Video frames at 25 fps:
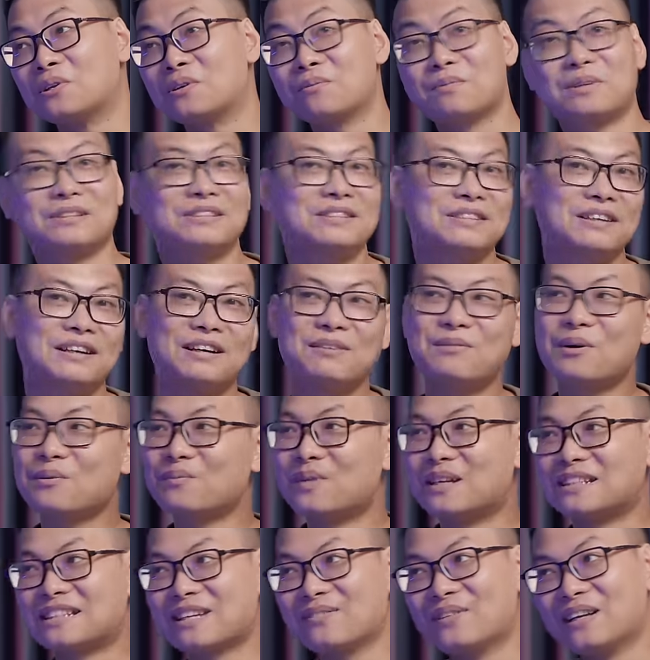nhưng mà trời ơi, bọn
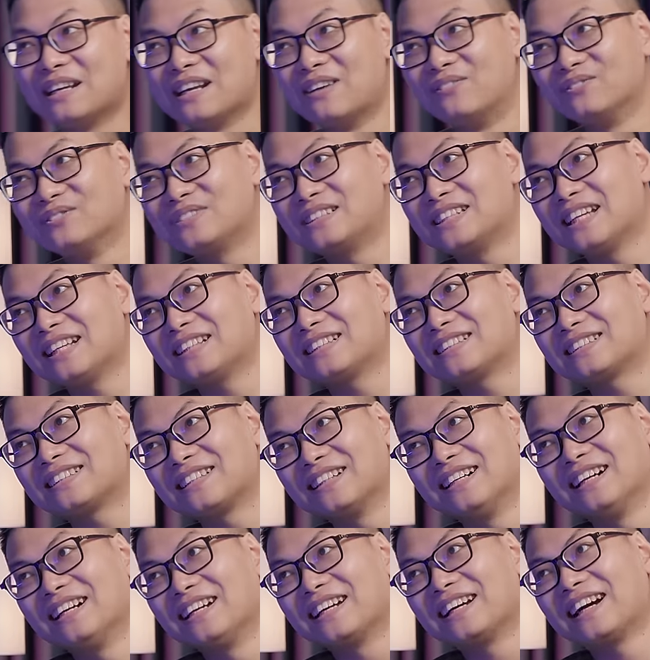mình sẽ bị đấm chết
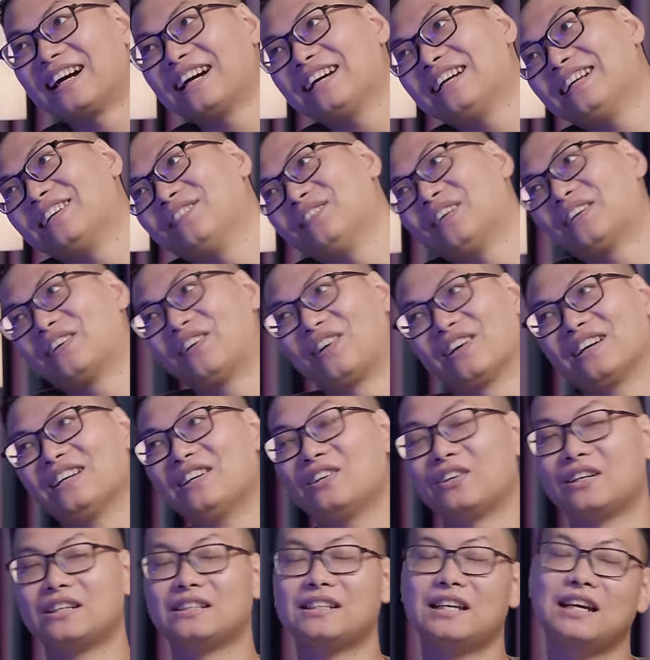tươi ngay nếu mà nói cái
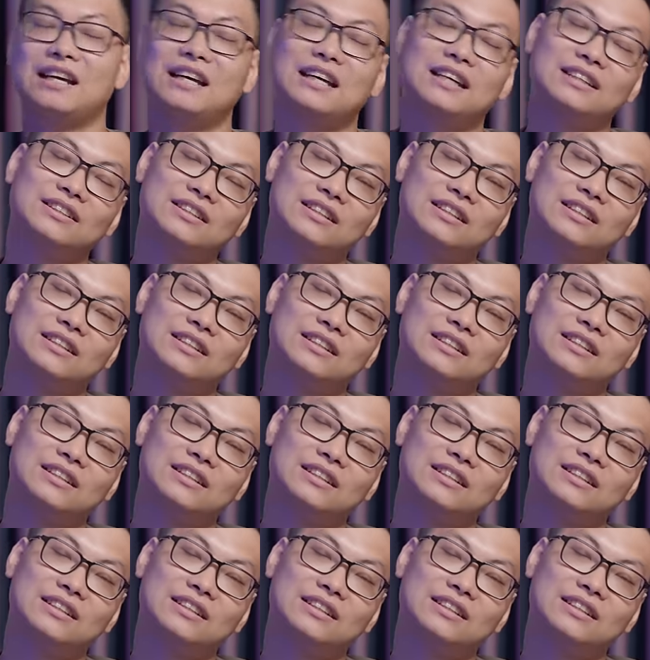điều đấy ra.